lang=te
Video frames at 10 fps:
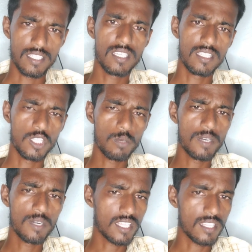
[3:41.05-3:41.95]
ఇది
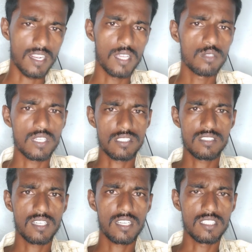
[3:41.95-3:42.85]
దిగుబడి అనేది రాదు
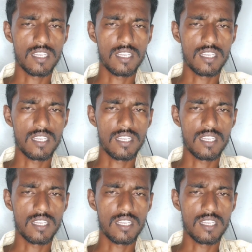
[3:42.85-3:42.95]
ఖచ్చితంగా